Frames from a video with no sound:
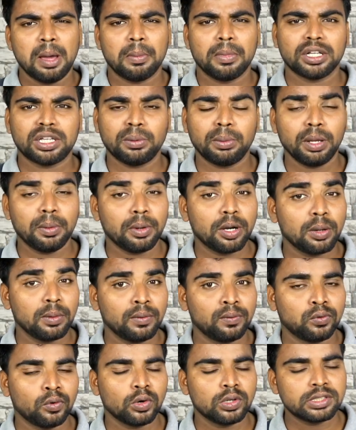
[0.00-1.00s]
மற்றபடி
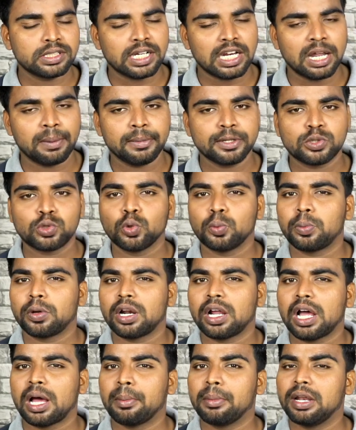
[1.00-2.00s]
பார்க்கும்போது ஃபோன்ஸ் எல்லாமே
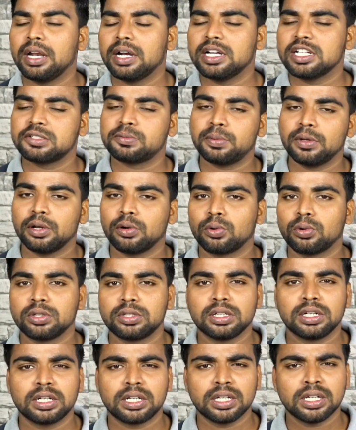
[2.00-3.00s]
சூப்பராக அமில டிஸ்பிளே
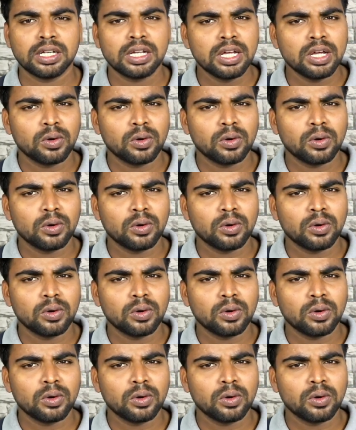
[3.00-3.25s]
கொடுத்துக்கிட்டு